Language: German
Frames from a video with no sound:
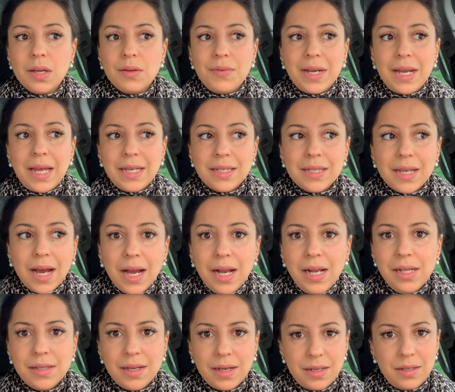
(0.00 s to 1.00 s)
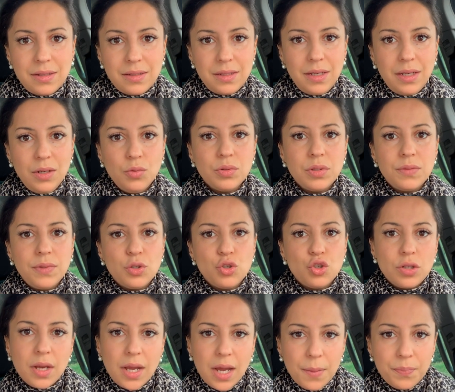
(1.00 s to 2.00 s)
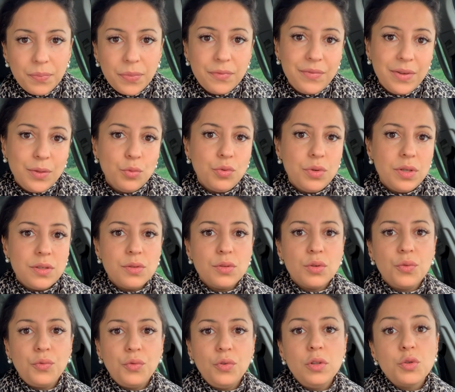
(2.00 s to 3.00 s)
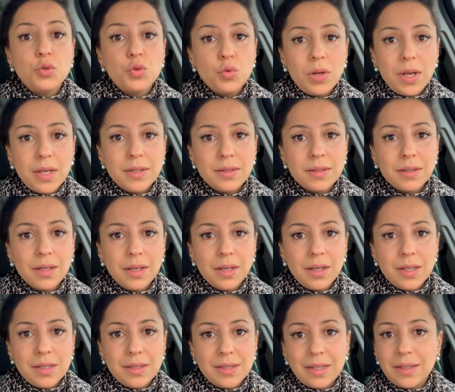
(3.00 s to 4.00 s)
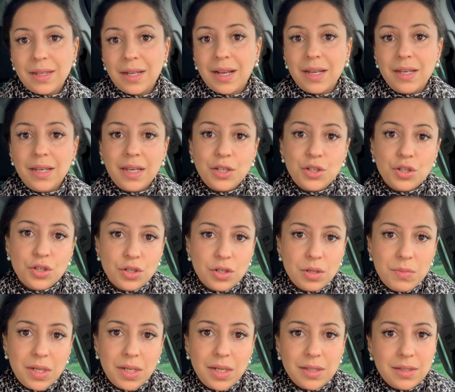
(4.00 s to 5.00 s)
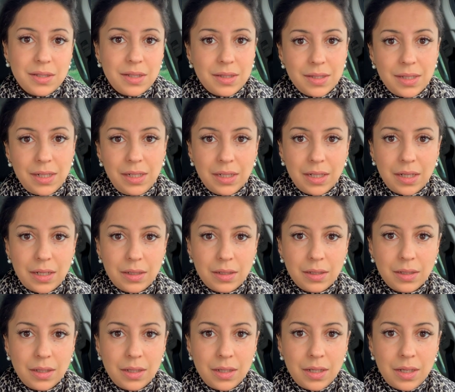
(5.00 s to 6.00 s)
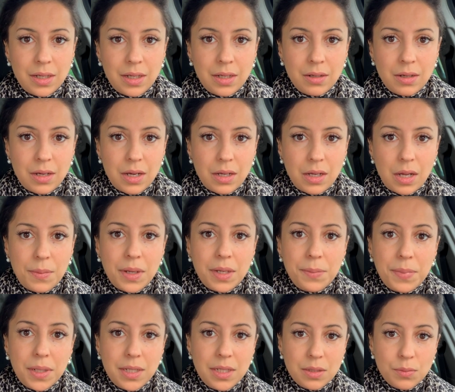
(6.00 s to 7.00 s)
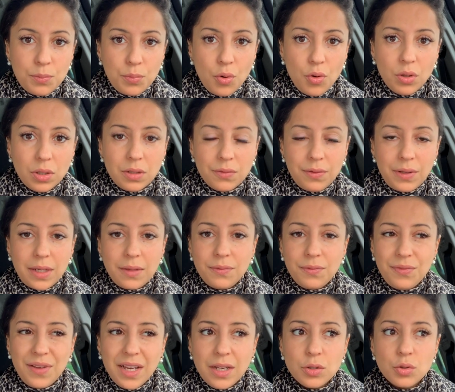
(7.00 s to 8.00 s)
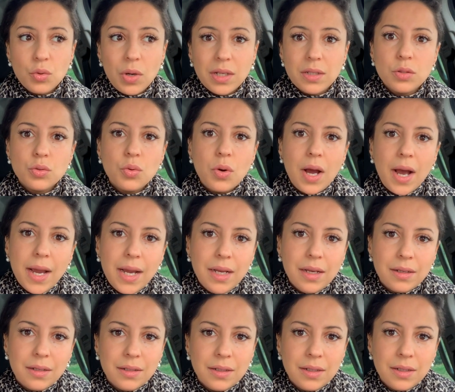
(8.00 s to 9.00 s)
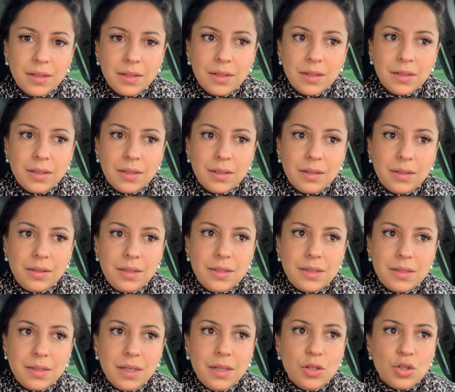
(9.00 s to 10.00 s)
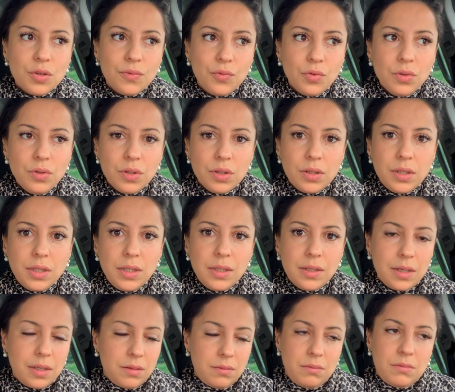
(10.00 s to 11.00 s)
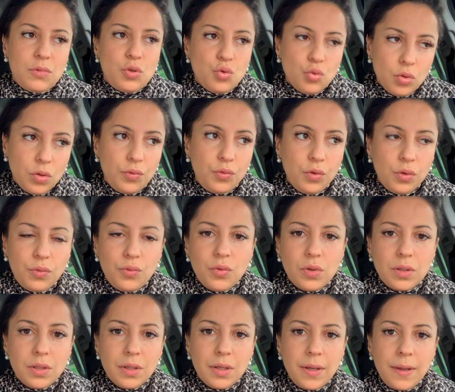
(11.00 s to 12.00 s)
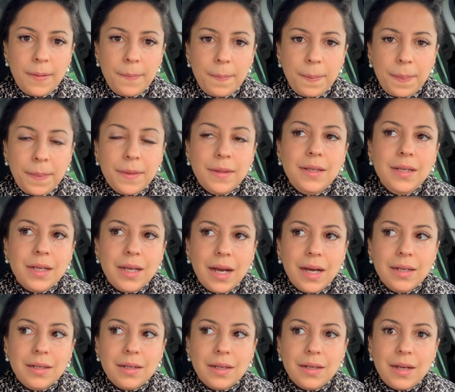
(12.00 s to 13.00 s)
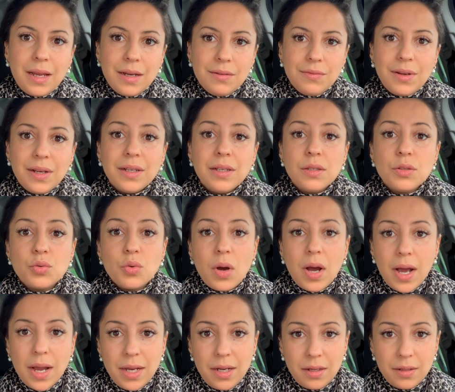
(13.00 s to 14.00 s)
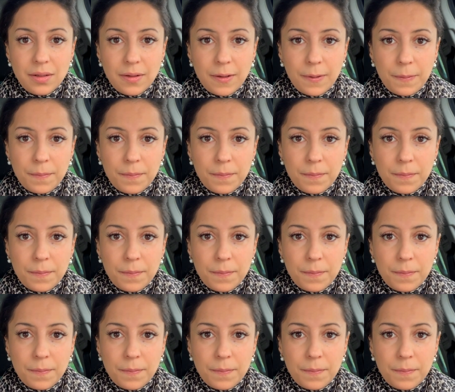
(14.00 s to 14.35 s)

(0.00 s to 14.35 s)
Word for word: Weil ein Teil deines Egos wird sterben, wenn du dieses Gefühl zulässt. Es hat dann keine Geschichte mehr, dass es erzählen kann. Aber bei diesem Punkt fängst du an zu heilen diese seelische Wunde, die dir dann zugefügt wurde, die kann dann anfangen zu heilen.